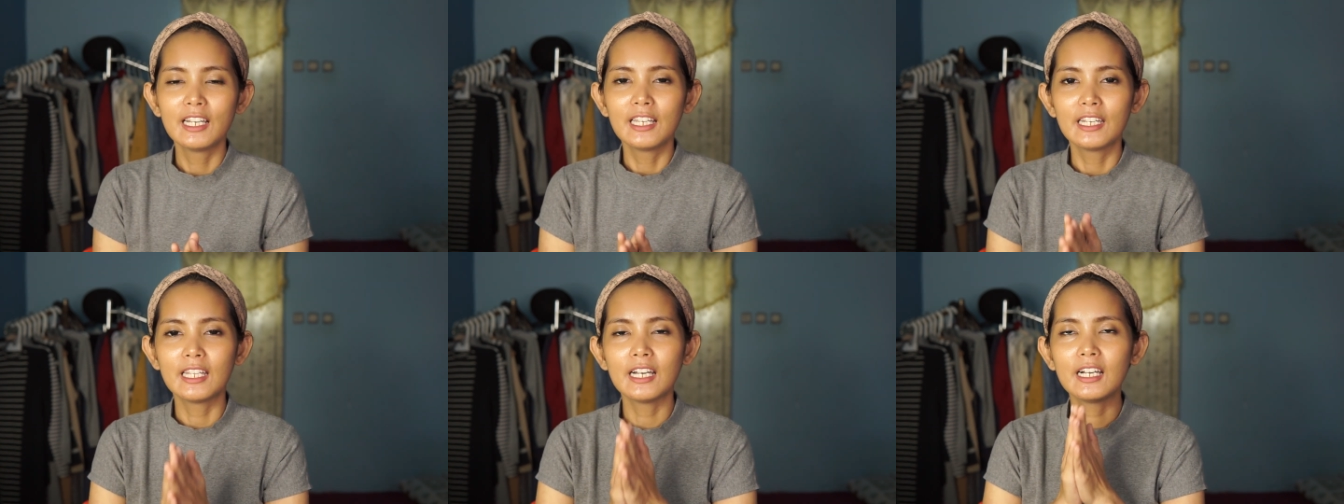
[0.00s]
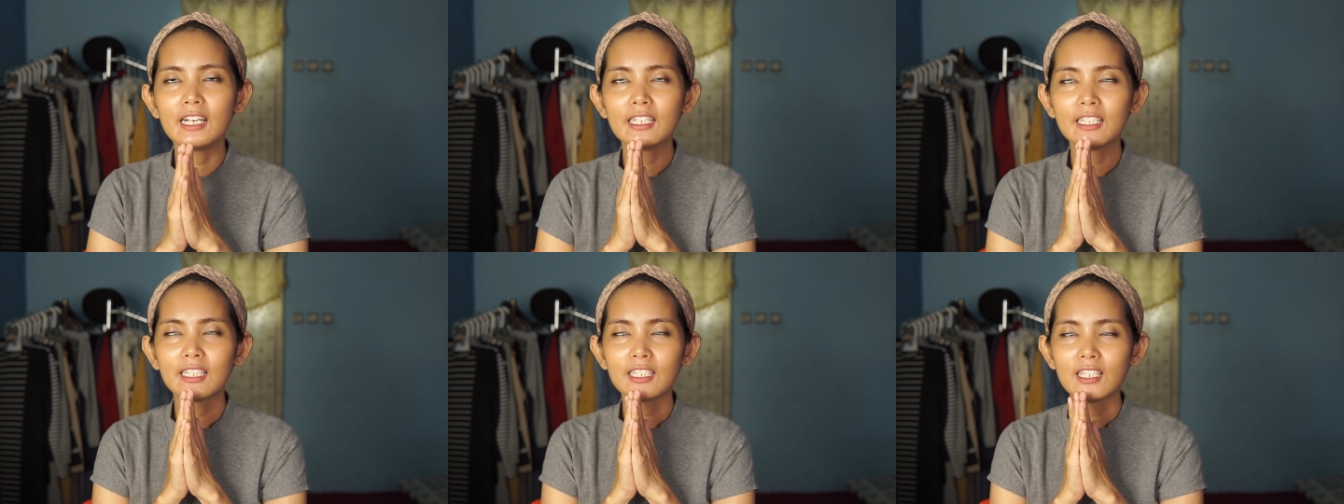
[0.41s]

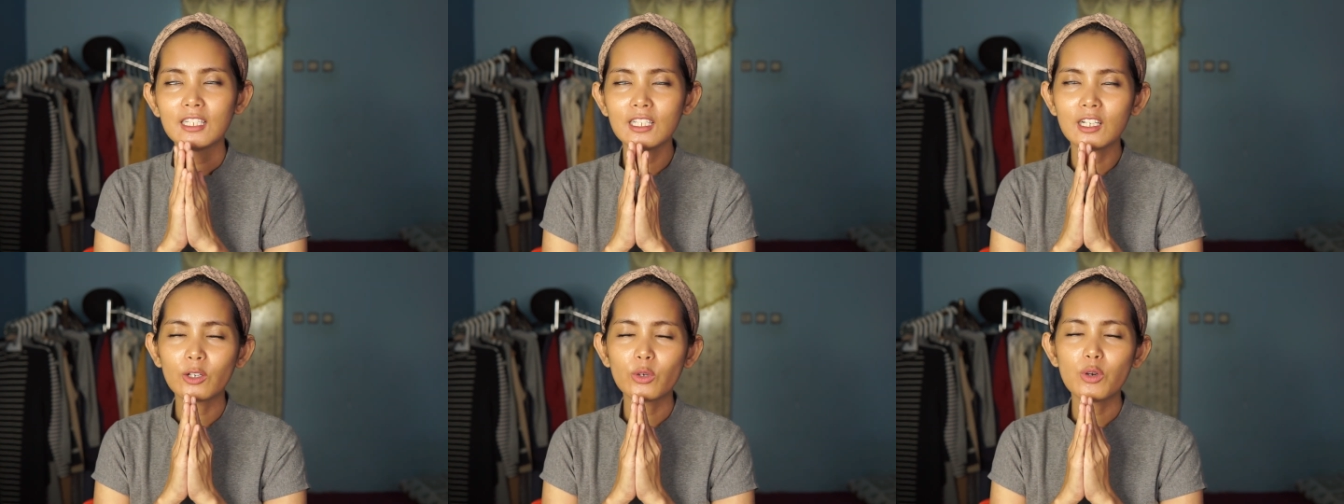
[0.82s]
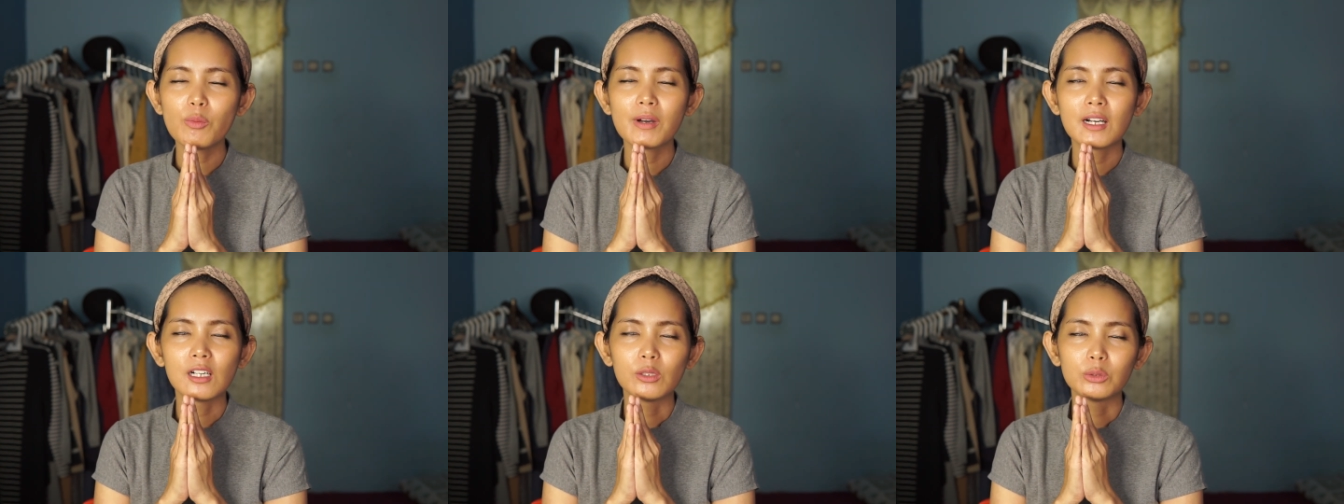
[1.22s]
Dan hari ini aku
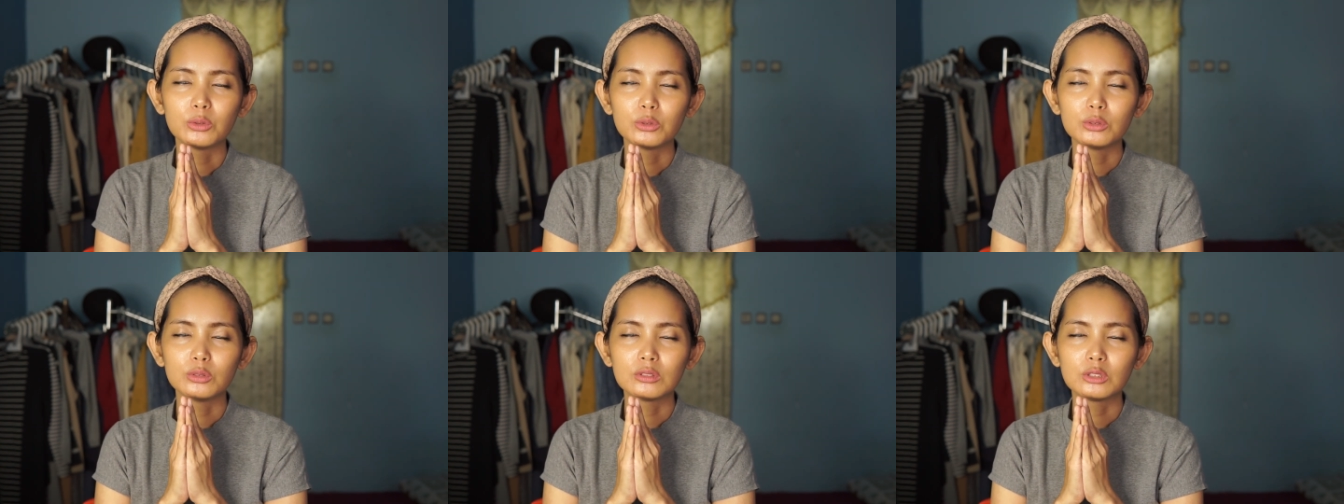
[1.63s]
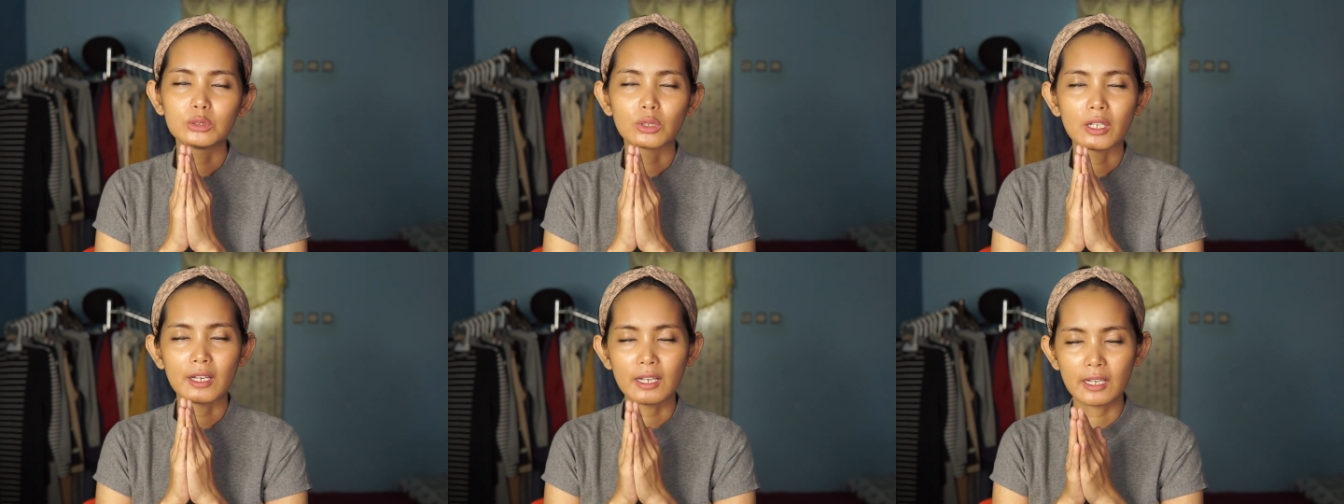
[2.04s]
mau
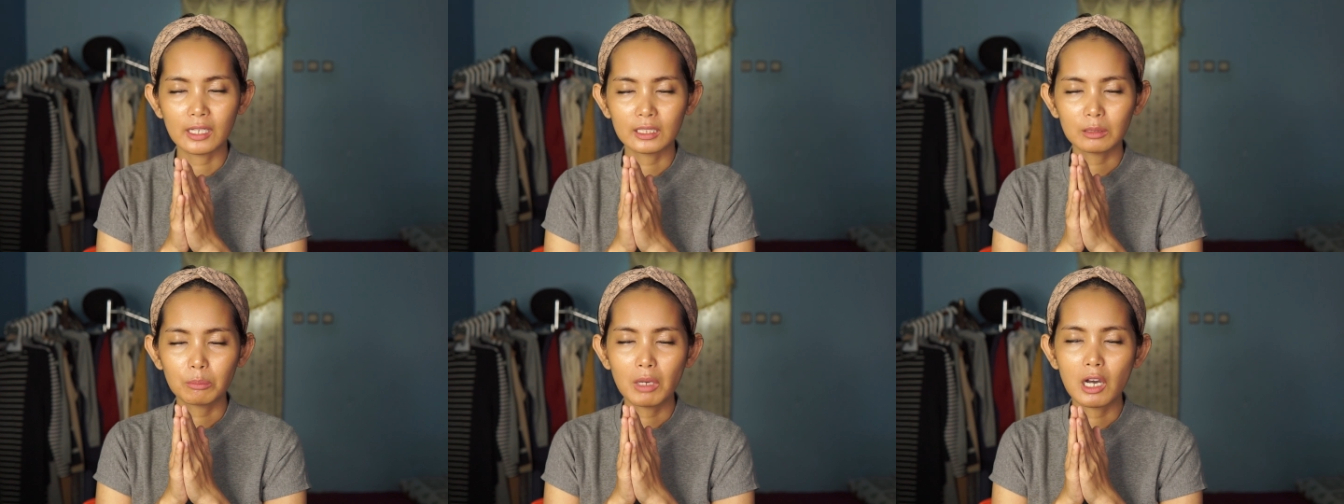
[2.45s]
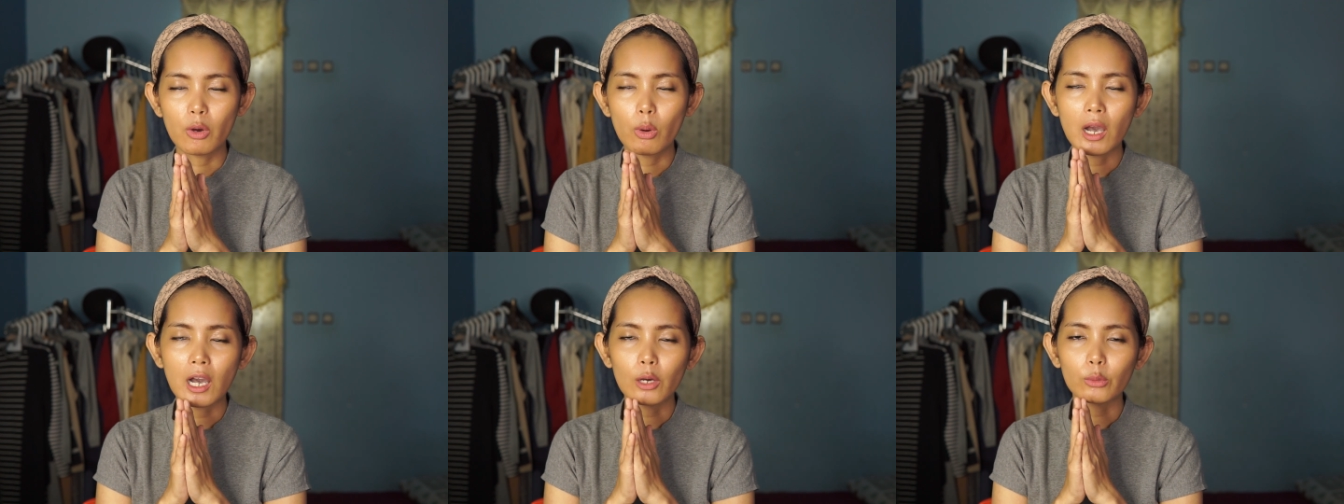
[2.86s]
curhat
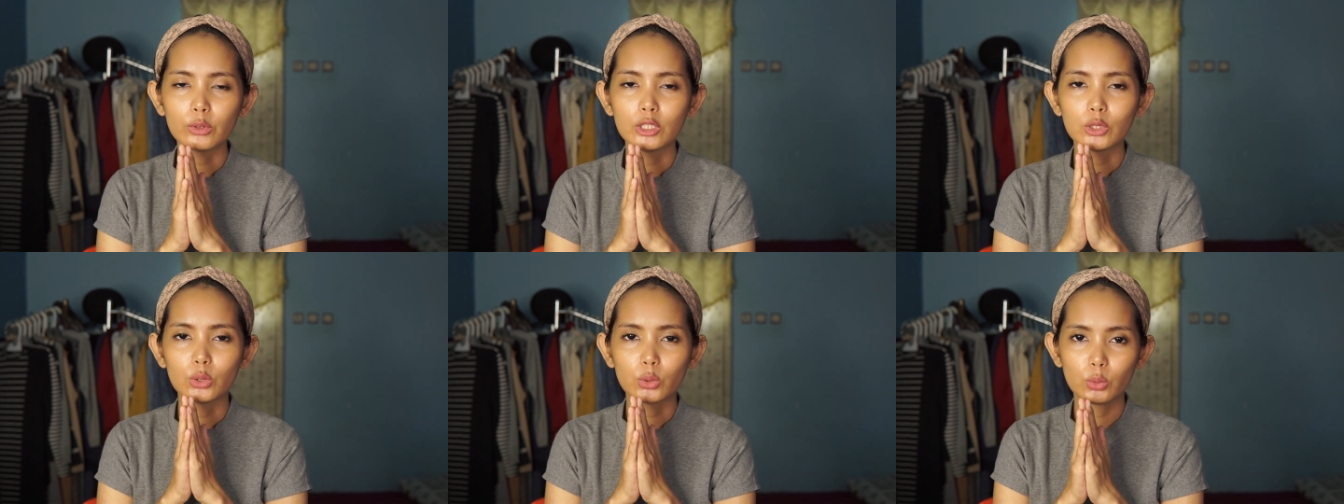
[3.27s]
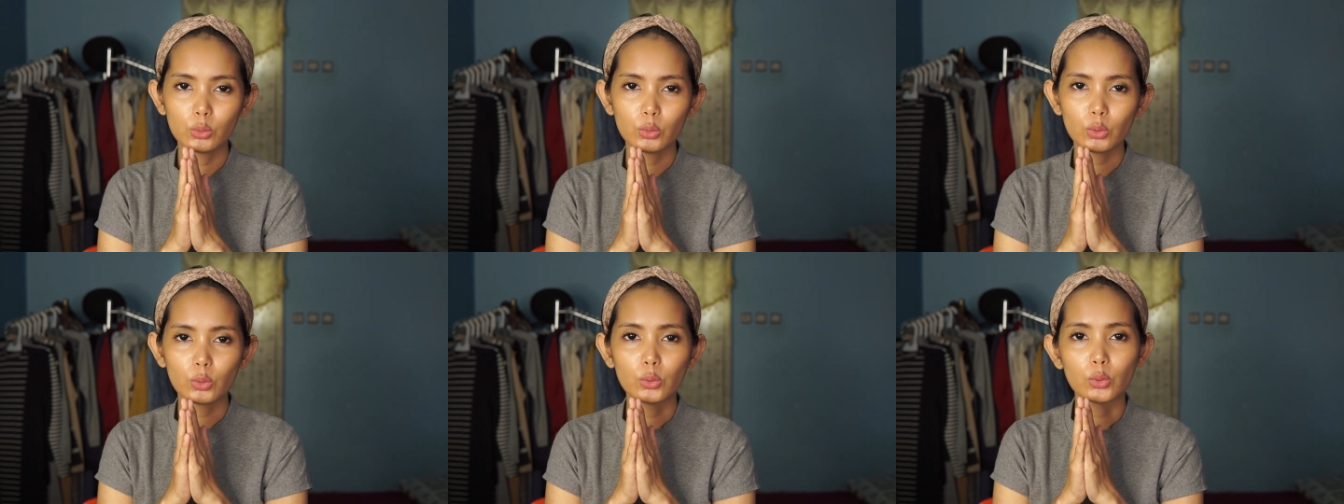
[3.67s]
bahwa aku
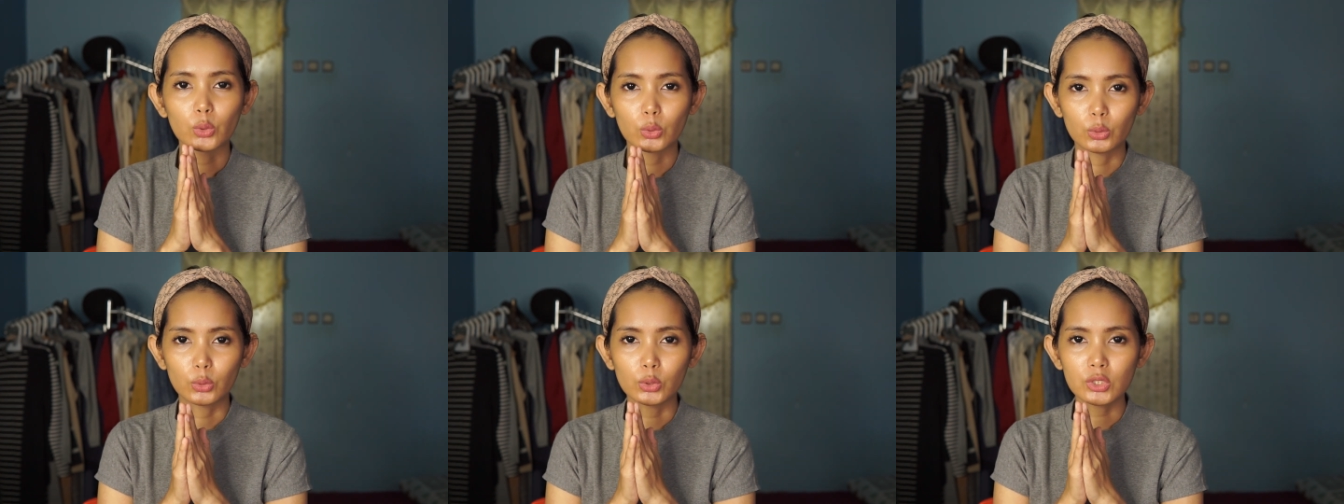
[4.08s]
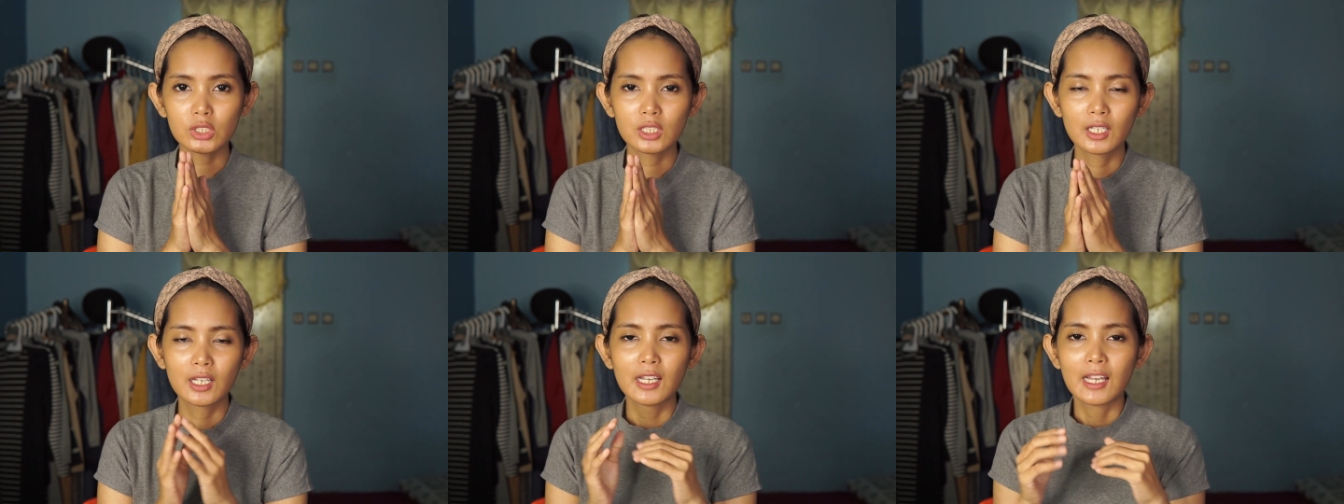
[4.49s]
itu
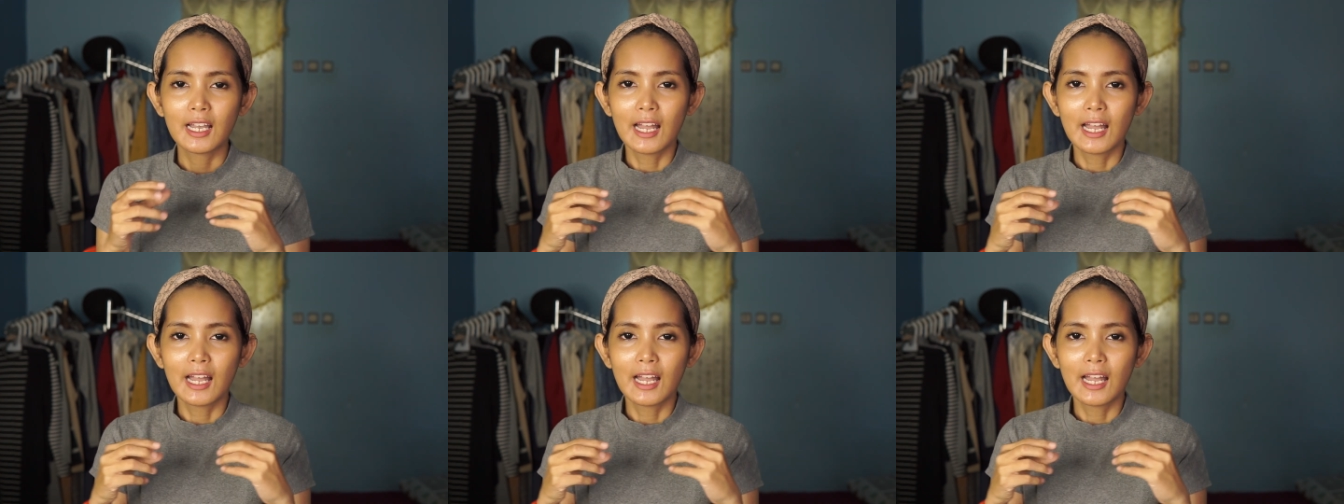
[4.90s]
kurus Kurus